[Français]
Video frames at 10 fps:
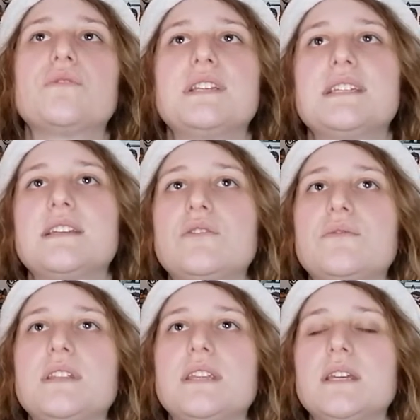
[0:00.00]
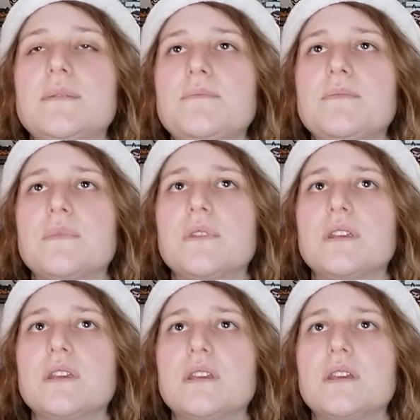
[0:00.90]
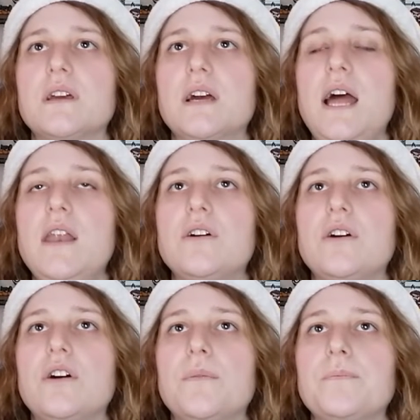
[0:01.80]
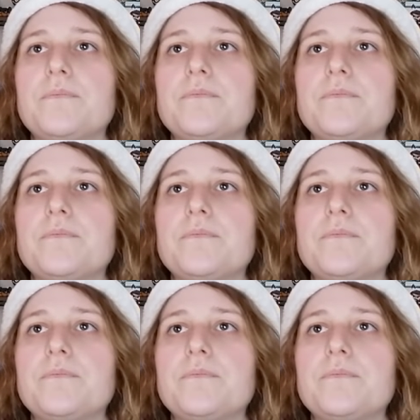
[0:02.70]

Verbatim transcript: vais essayer de deviner. Alors,